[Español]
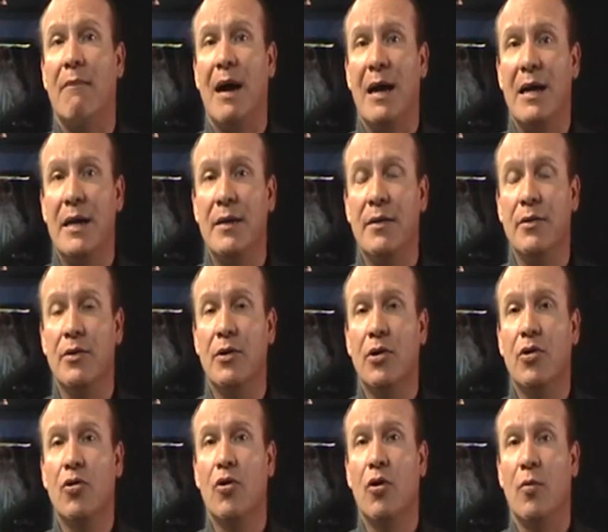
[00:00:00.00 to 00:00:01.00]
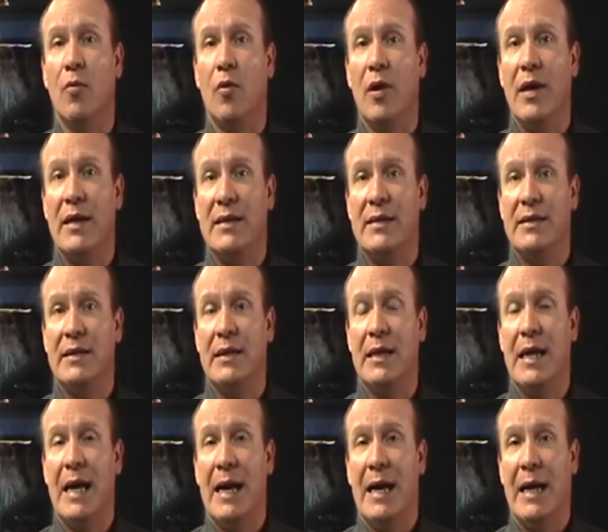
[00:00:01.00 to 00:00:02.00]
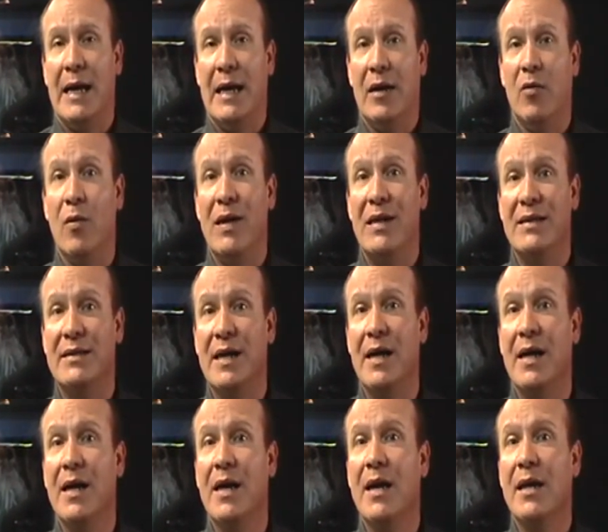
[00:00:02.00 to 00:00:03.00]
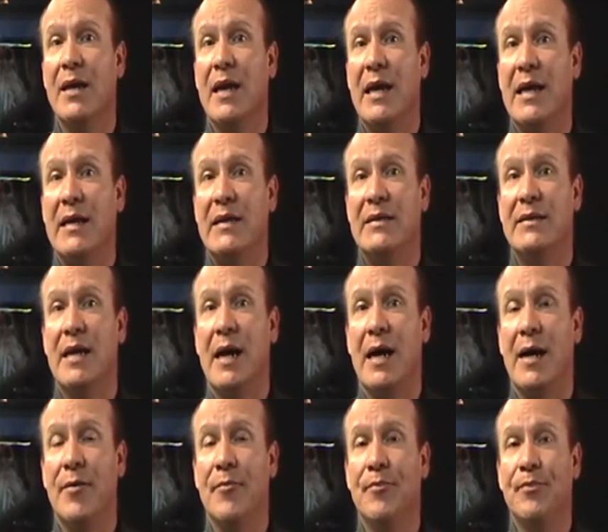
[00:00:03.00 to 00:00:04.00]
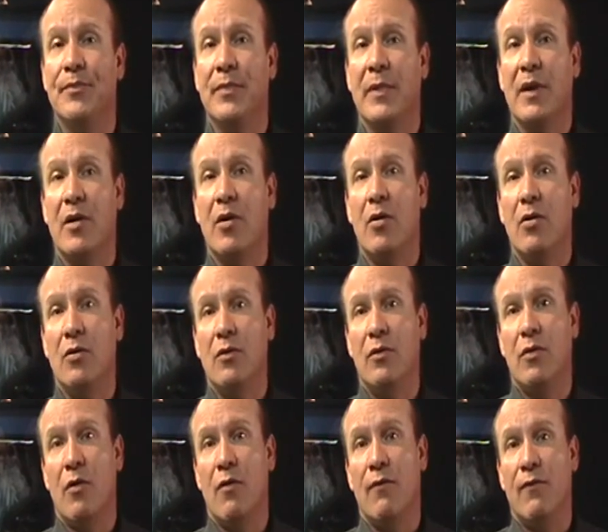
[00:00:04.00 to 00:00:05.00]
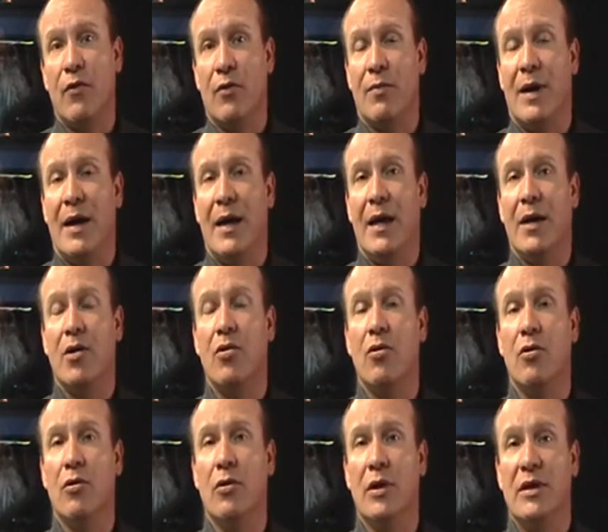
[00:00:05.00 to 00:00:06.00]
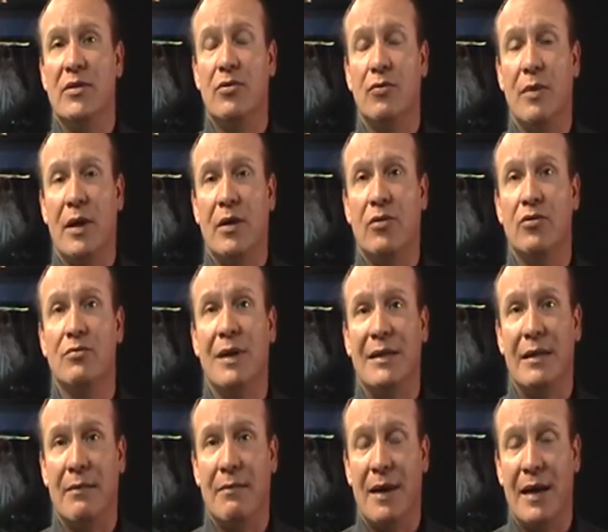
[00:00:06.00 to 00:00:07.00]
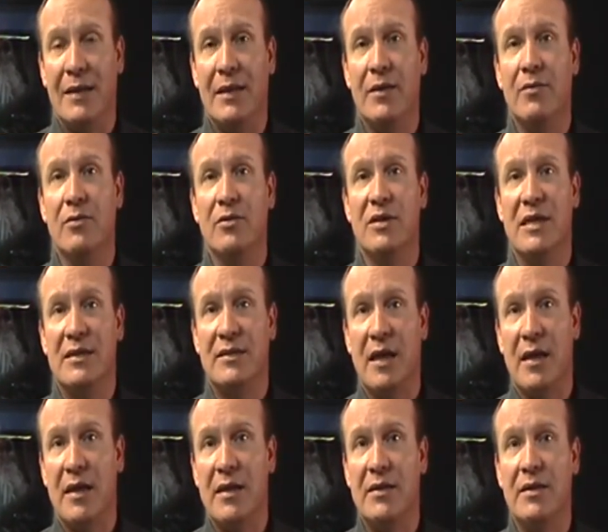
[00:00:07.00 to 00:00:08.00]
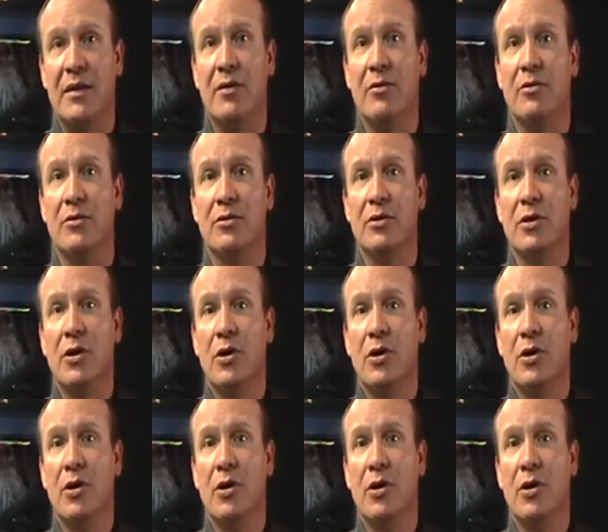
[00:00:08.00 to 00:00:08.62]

válido como es la encuesta, que está conformada con instrumentos matemáticos y estadísticos